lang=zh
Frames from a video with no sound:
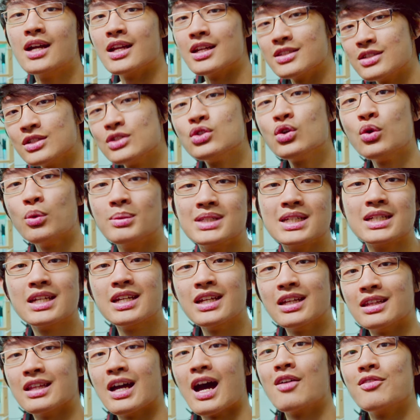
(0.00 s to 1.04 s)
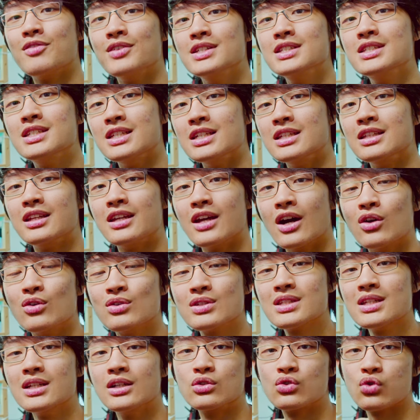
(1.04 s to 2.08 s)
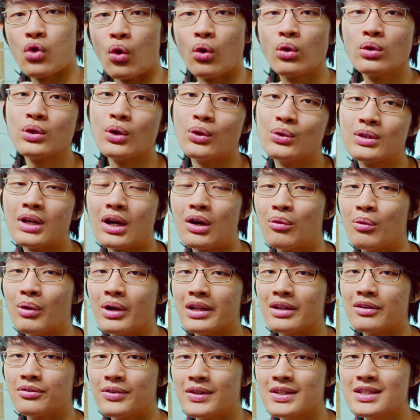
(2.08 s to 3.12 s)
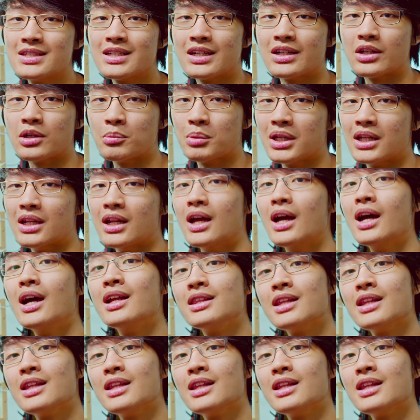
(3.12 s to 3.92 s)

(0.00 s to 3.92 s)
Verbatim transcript: 那这是我们今天的达芬奇调色从头到尾的分享影片。